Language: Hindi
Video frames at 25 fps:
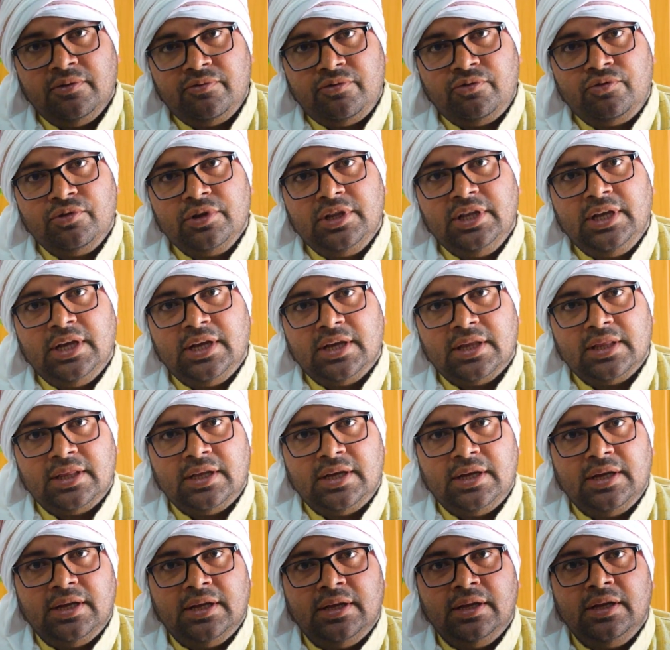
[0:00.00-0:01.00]
फूड दिया
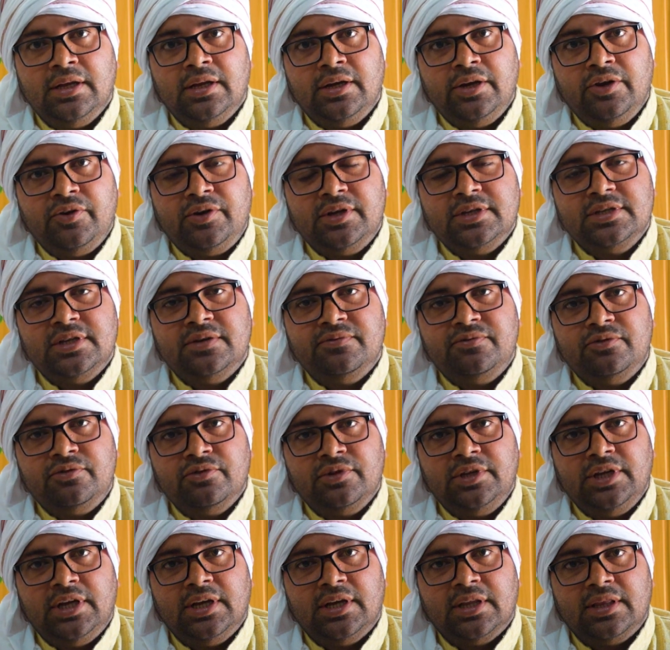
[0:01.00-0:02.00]
जाता है न्यूट्रिशन
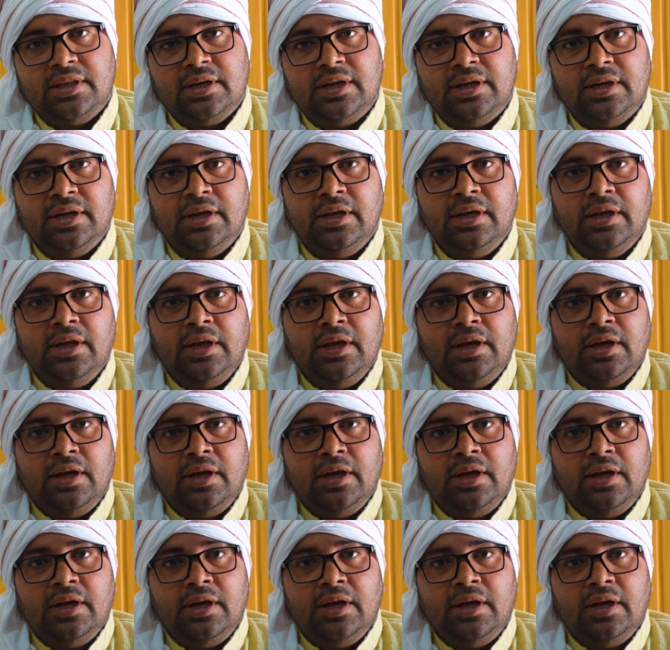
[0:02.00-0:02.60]
फूड दिया जाता है